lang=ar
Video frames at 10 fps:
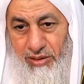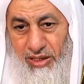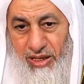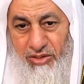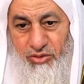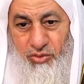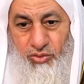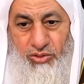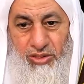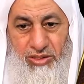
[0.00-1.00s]
أحد
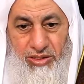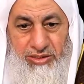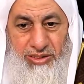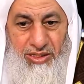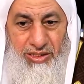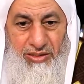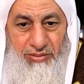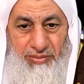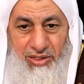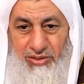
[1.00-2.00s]
جنود الاحتلال
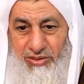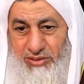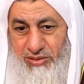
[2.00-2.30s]
ماله؟